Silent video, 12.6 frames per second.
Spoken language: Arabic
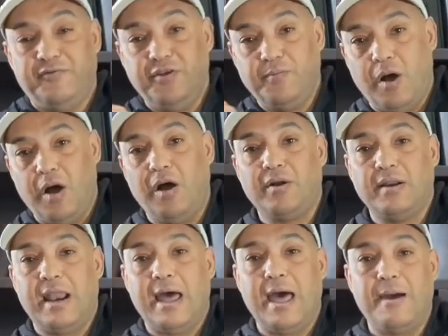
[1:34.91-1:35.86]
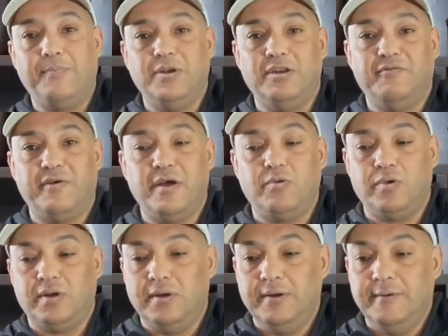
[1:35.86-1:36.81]
عشان في مهارة قبل
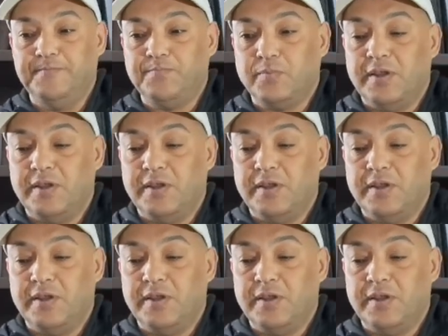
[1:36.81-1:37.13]
الفاول